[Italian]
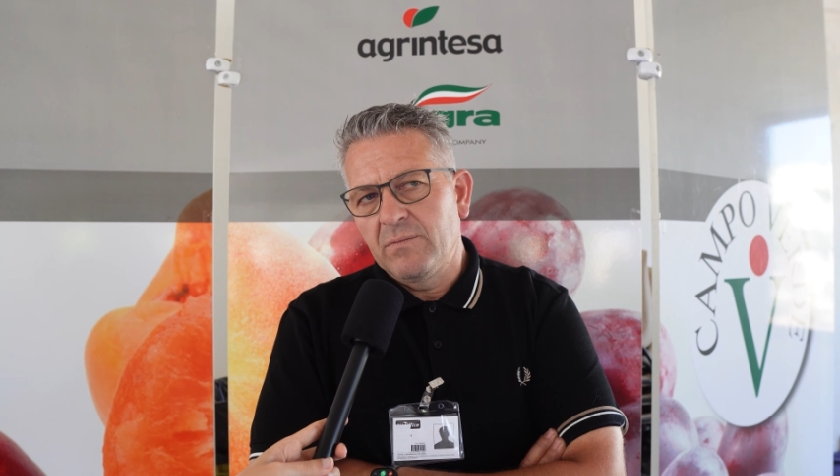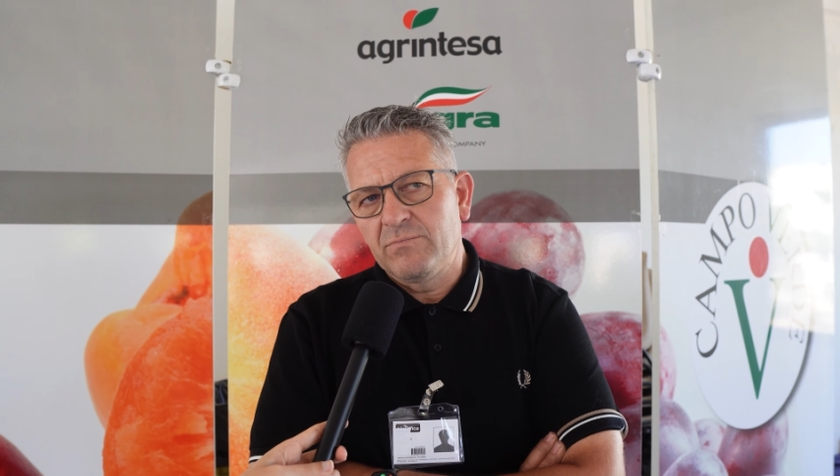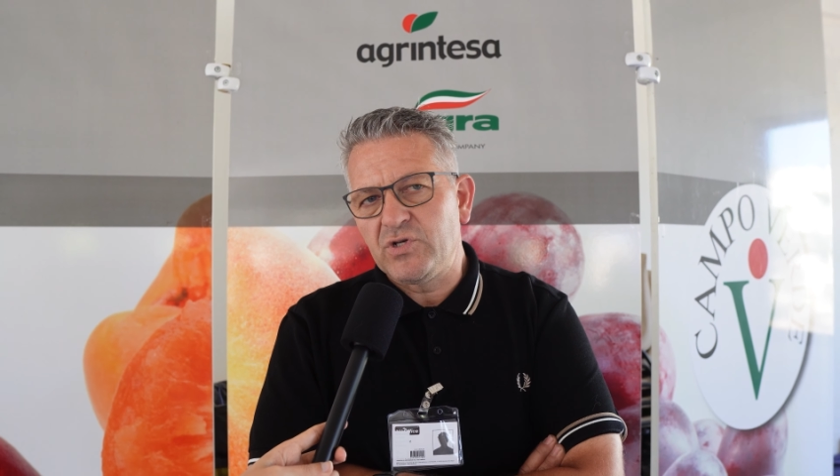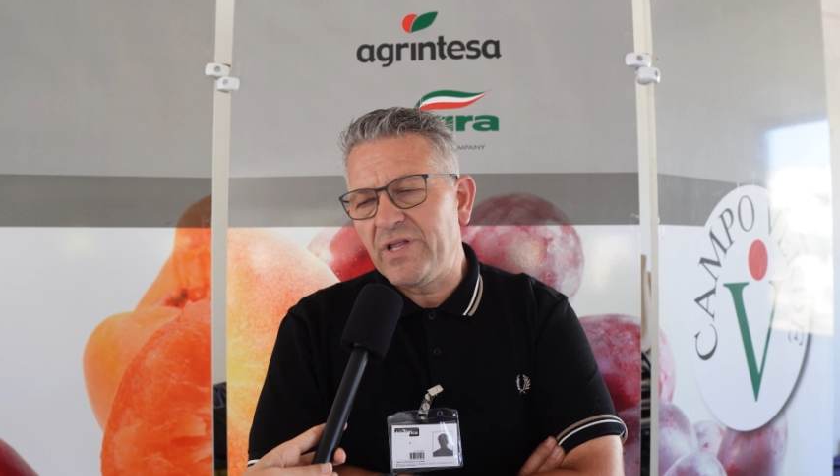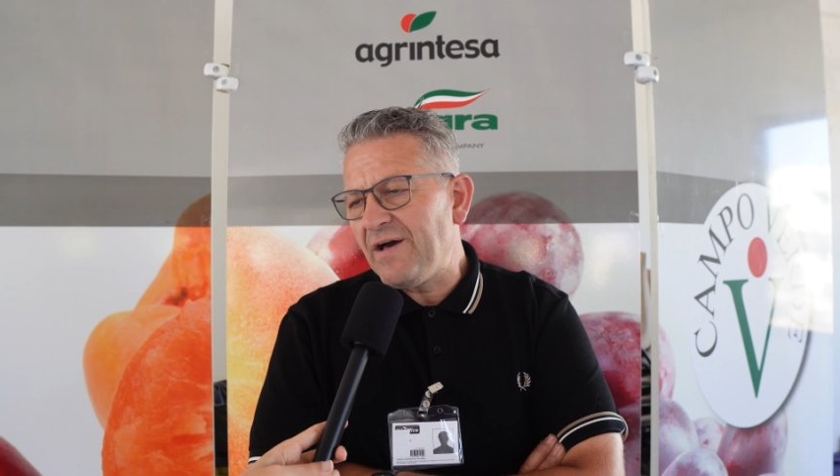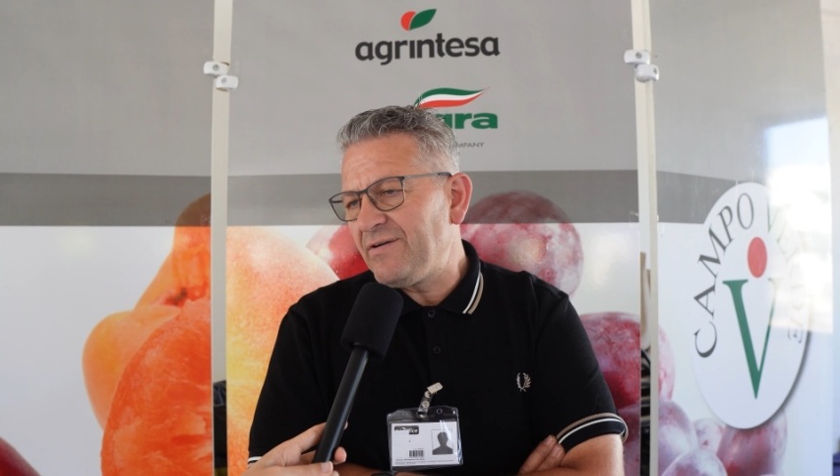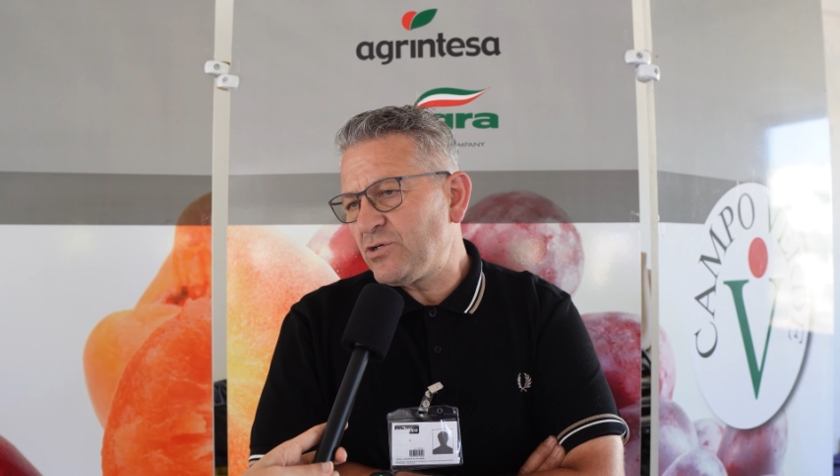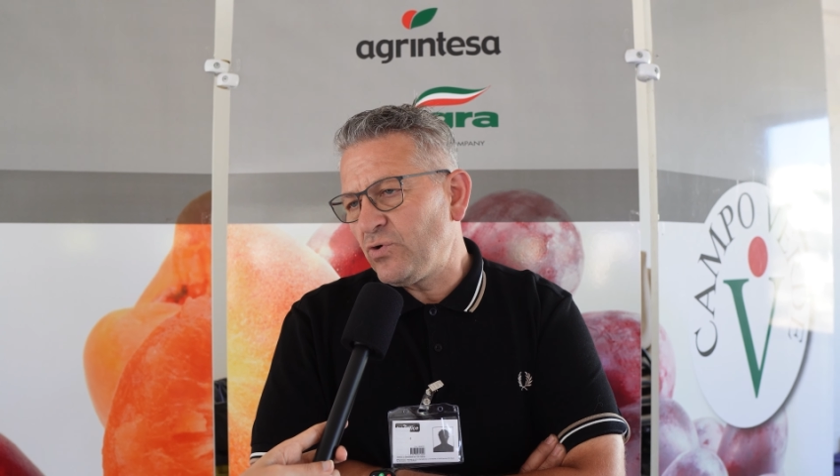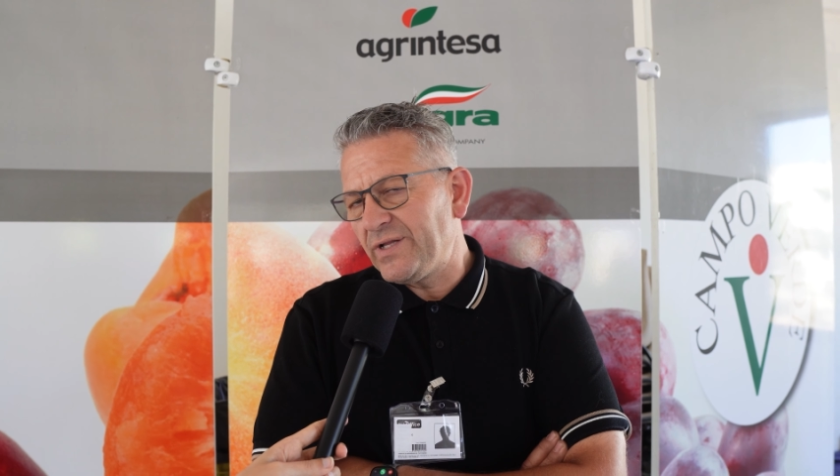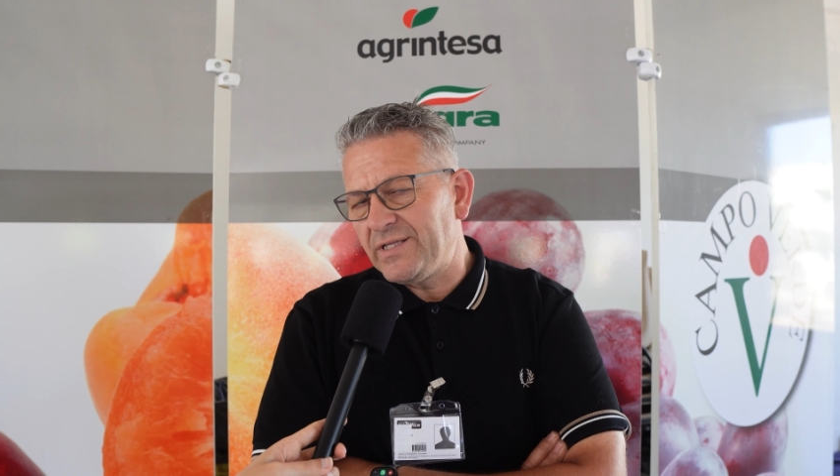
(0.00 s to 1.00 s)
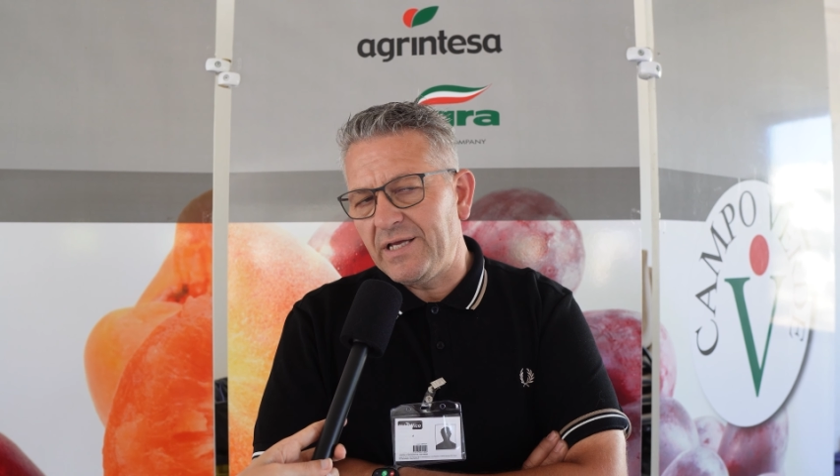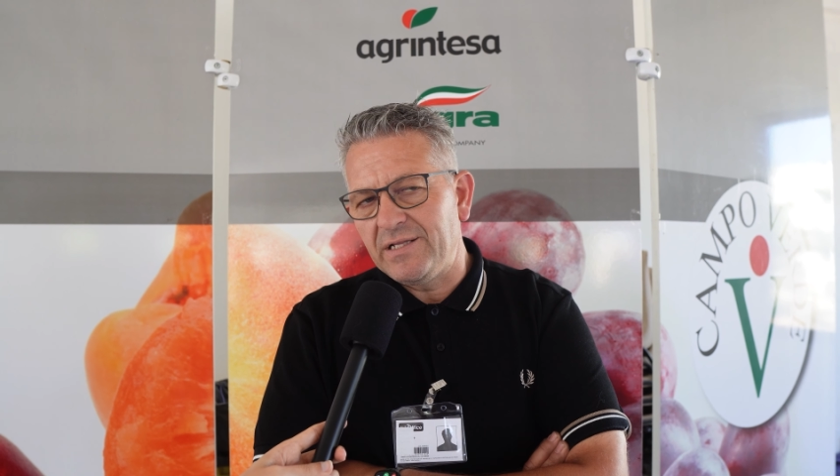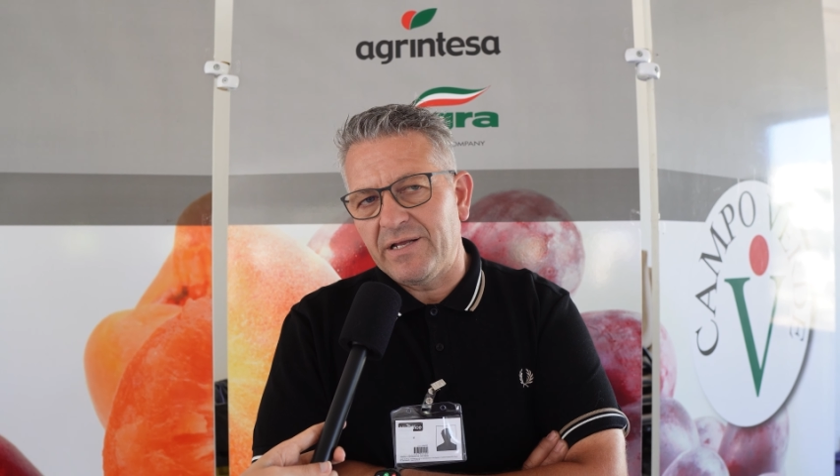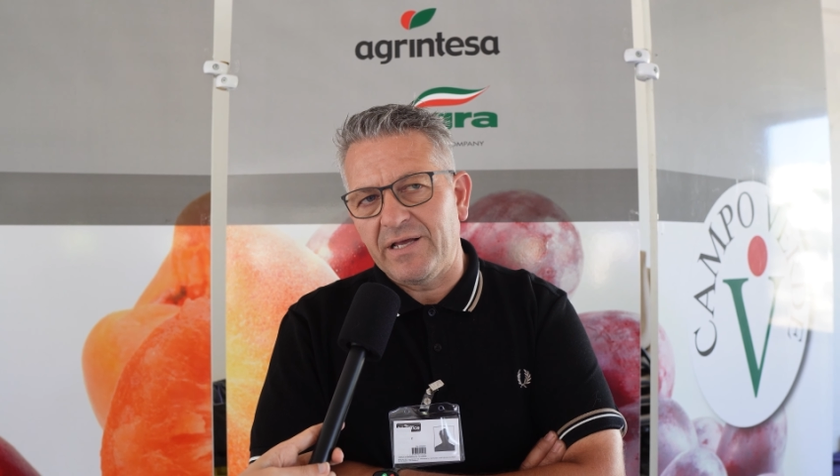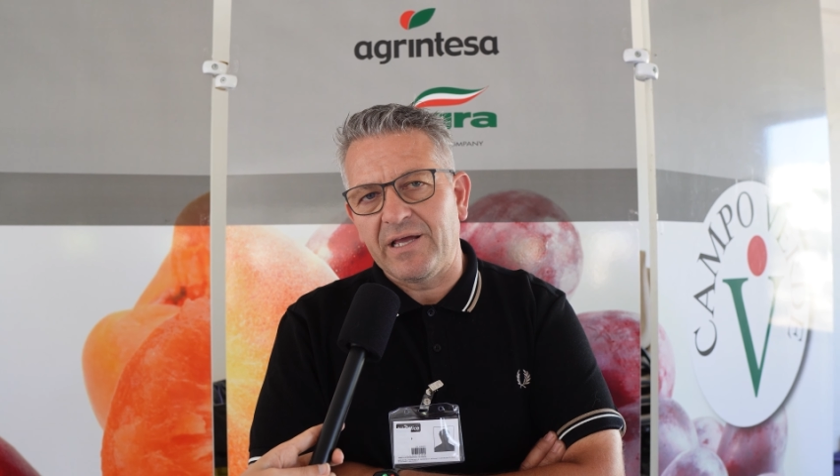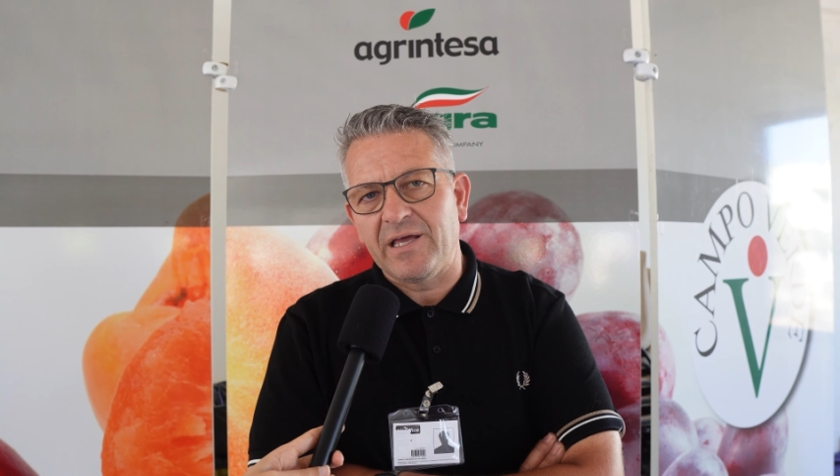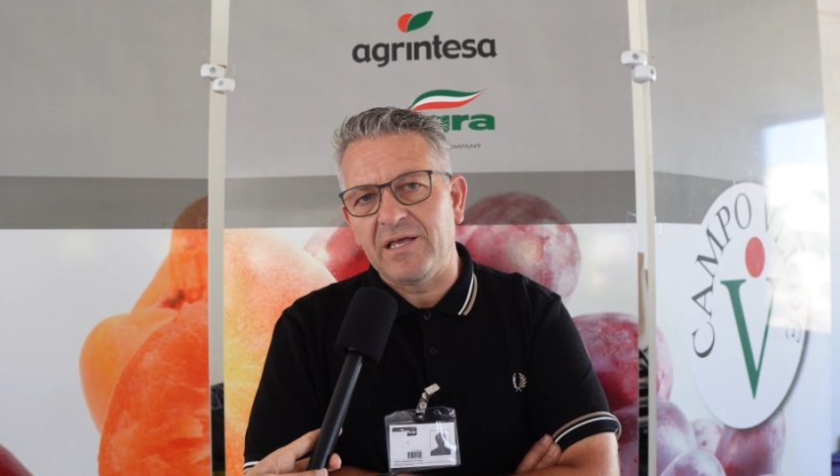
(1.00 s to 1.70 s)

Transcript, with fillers: bisognava solo attendere che